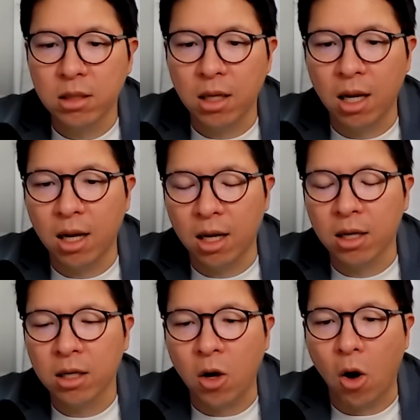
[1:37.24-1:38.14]
ออ
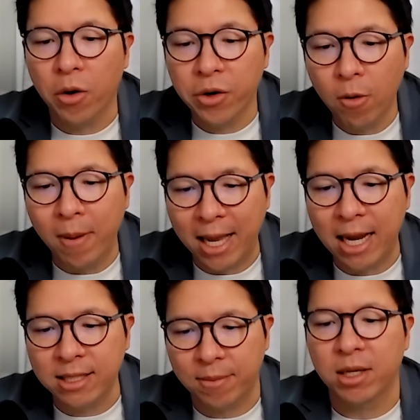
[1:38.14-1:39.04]
ของโรคภัย
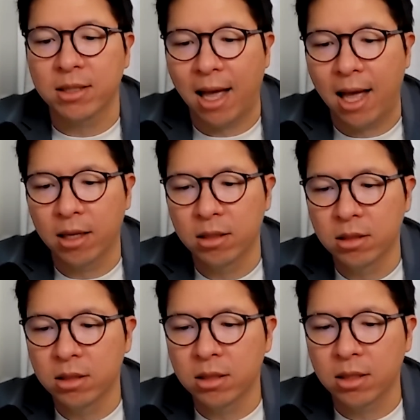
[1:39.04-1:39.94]
ไข้เจ็บต่า
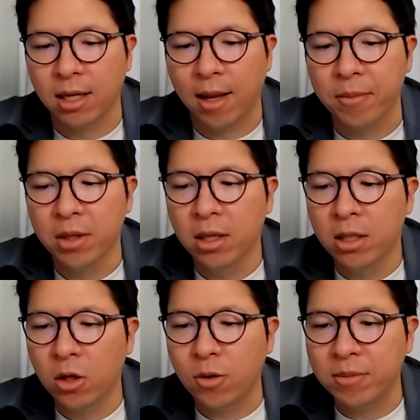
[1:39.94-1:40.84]
งๆนะครับ
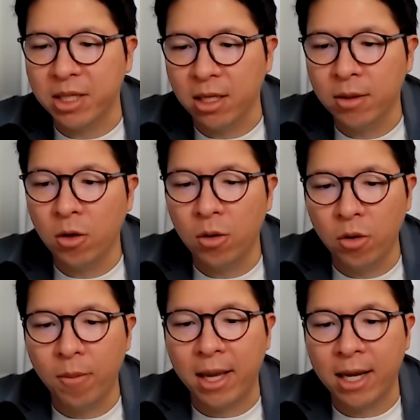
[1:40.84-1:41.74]
ลดความเสี่ยงเรื่องโร
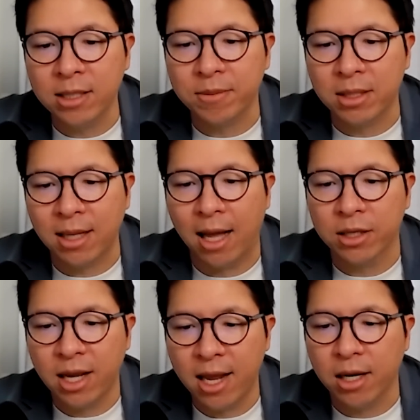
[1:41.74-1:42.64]
คภัยไข้เจ็บต่า
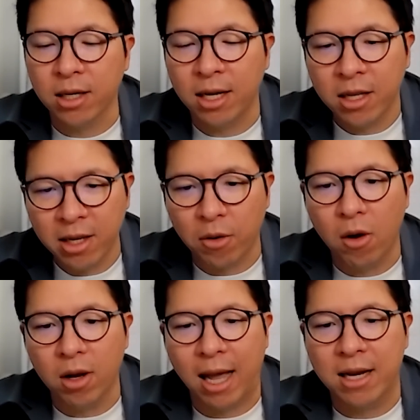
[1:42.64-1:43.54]
งๆ เช่น อันนี้ก็เกี่ยวข้
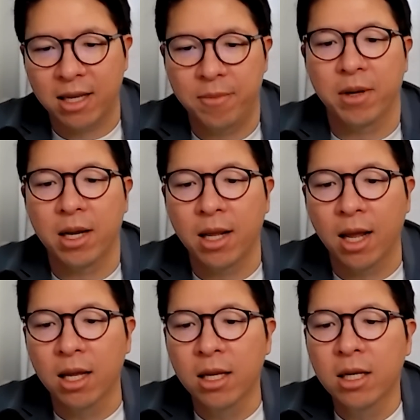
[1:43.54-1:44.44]
องกับการกินเหมือนกันนะ
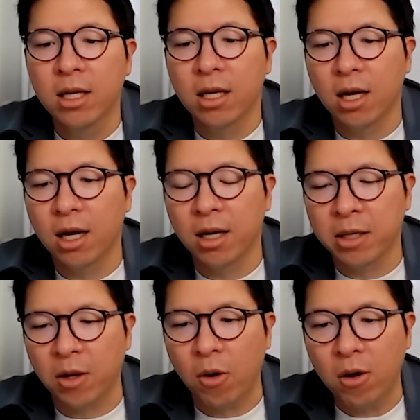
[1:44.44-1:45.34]
ฮะ
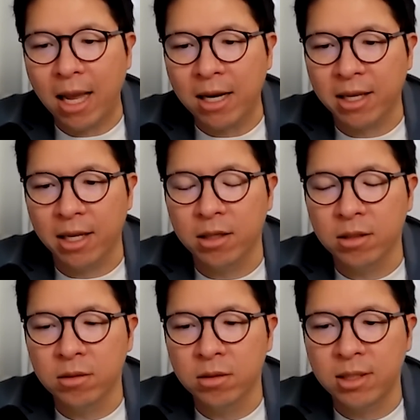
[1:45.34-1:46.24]
เเกี่ยวข้องกับการกิน
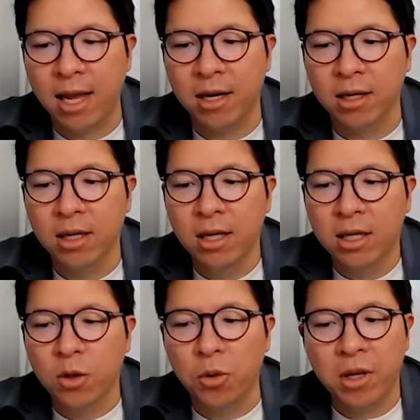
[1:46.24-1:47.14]
เช่น
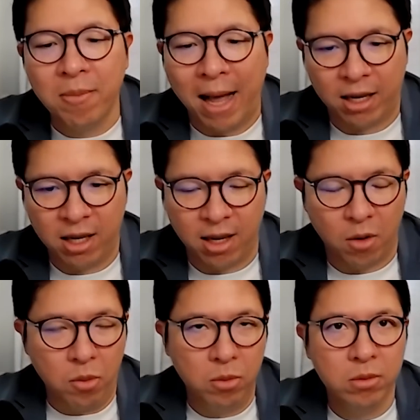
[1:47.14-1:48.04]
คุณต้องกินผักเขีย
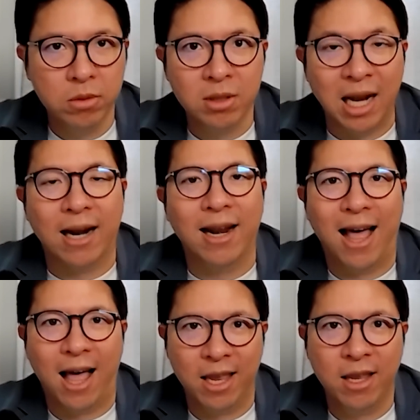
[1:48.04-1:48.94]
วหลากห
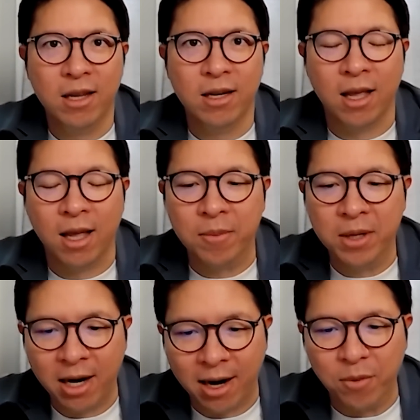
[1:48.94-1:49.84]
ลายนะฮะเพื่
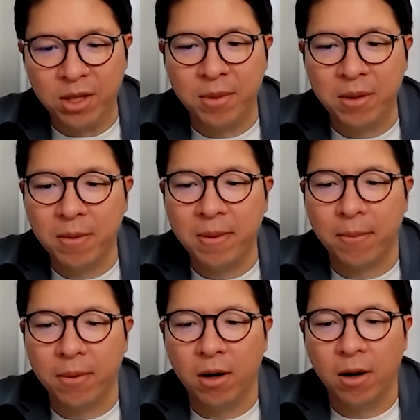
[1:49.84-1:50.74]
อได้รับวิตามินที่เพียง
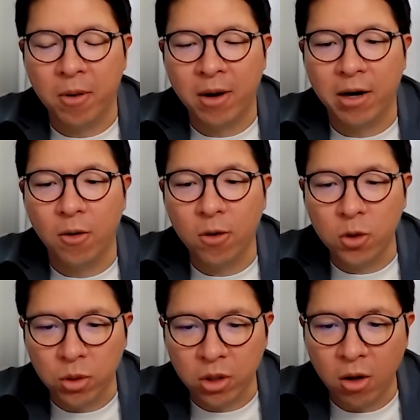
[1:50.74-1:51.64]
พอป้องกันโรค
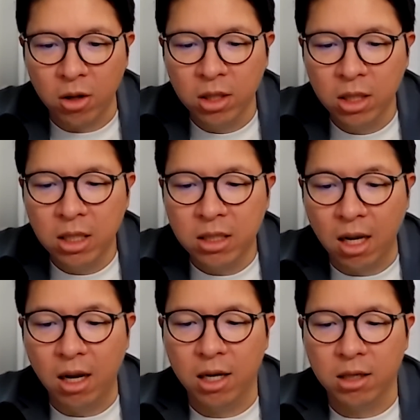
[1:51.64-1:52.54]
คุณต้อง
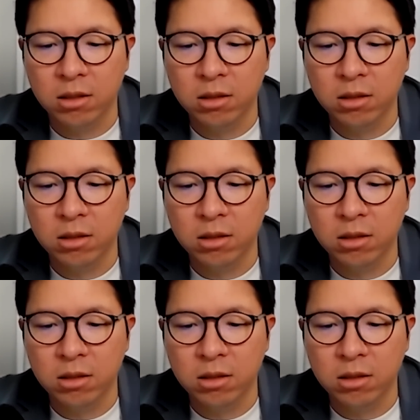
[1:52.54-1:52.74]
เดิน